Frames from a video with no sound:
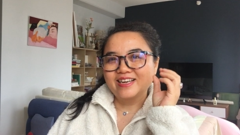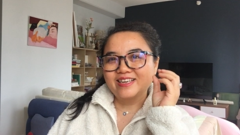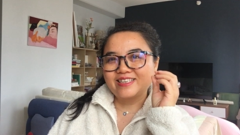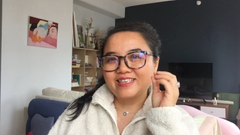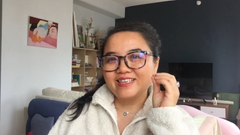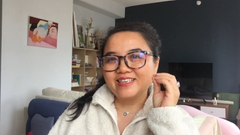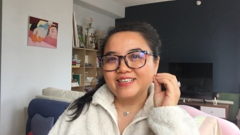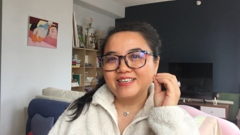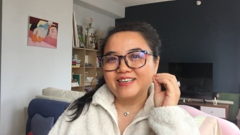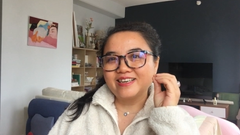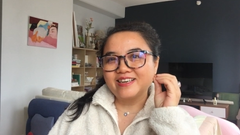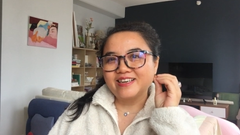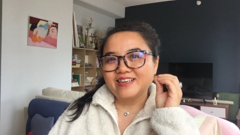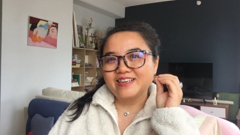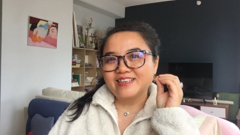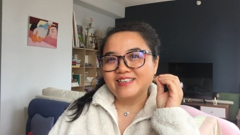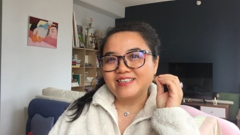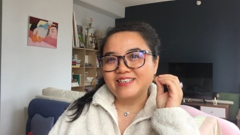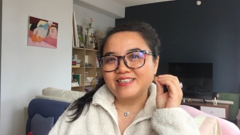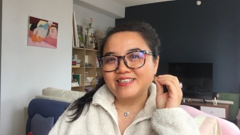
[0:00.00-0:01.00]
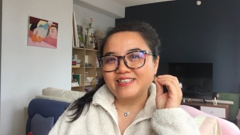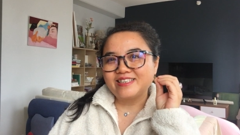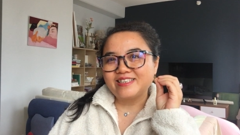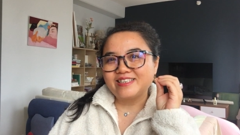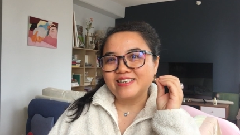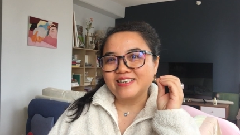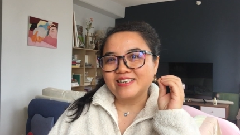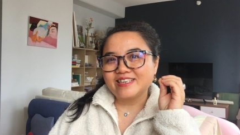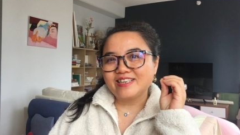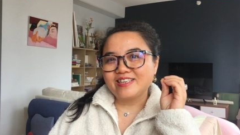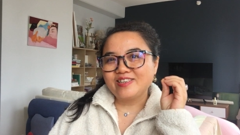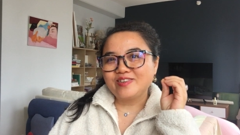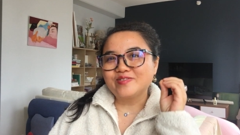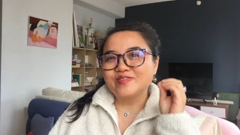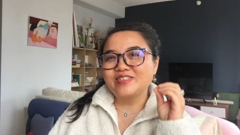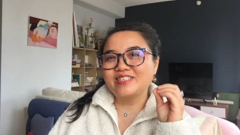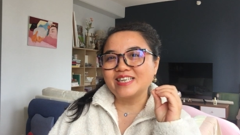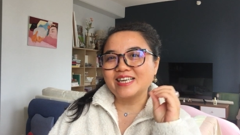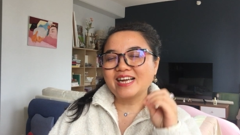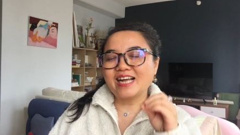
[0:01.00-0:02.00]
这个。”这个有
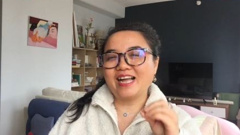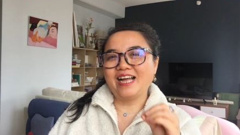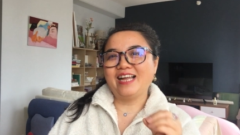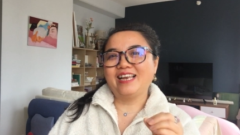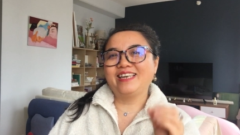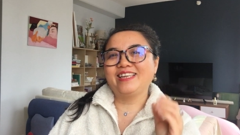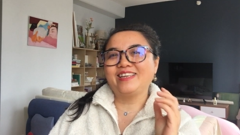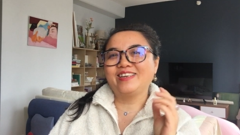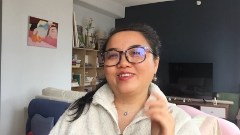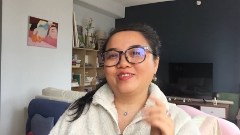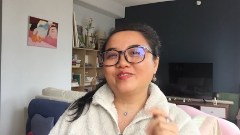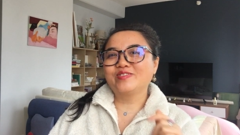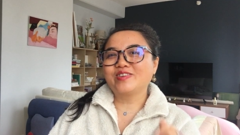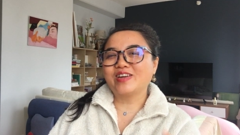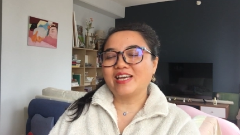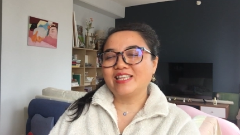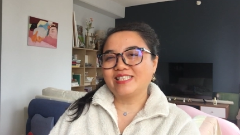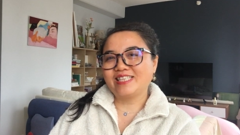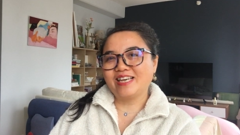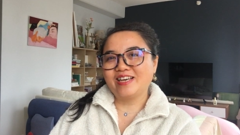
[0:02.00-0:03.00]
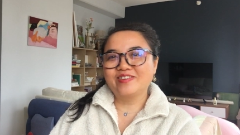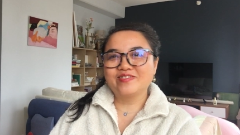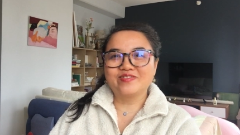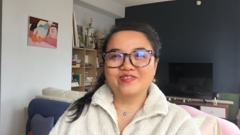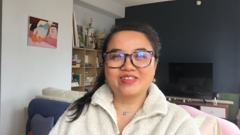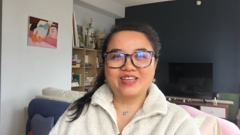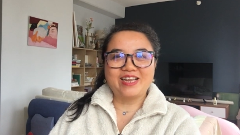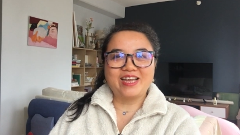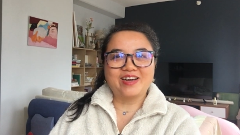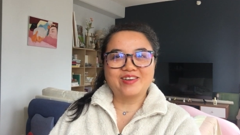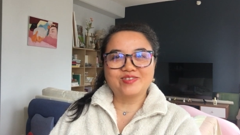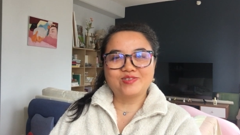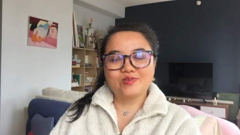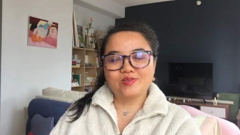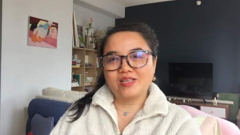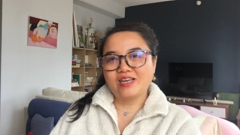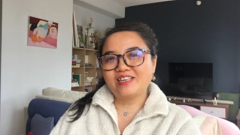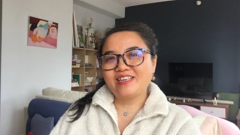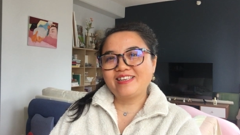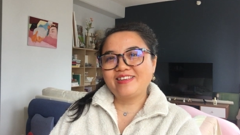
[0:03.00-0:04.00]
震撼力、流传千古的两句，
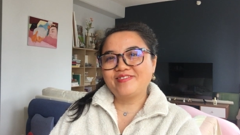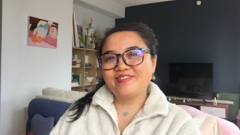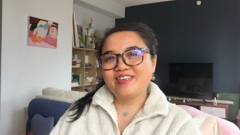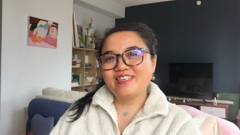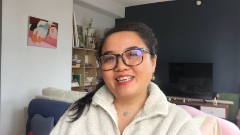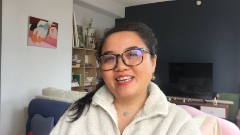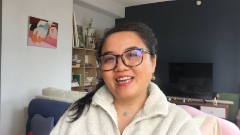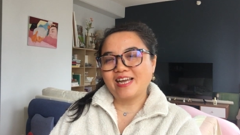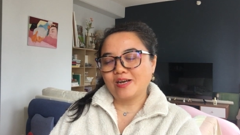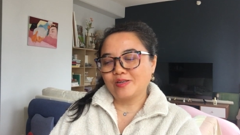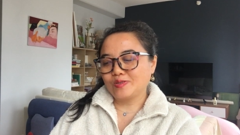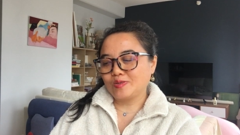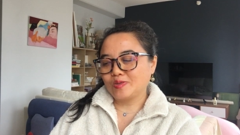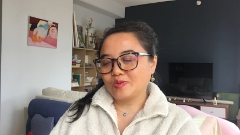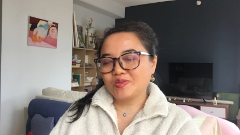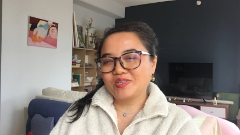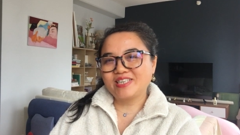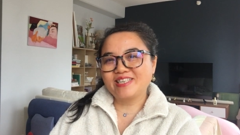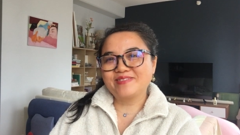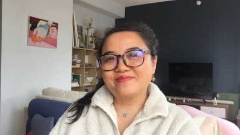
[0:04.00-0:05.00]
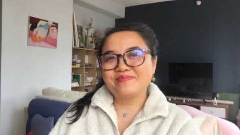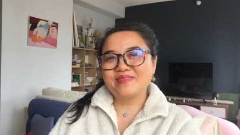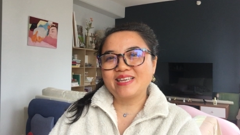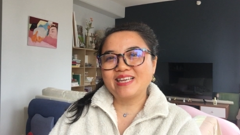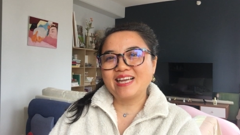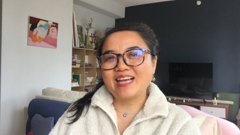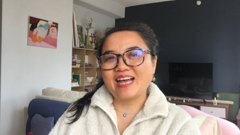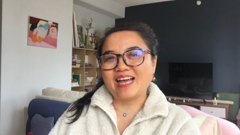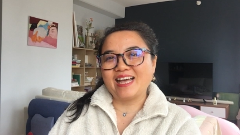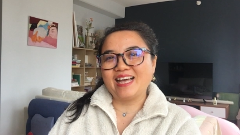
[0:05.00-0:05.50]
但是因为这两句说是敏感，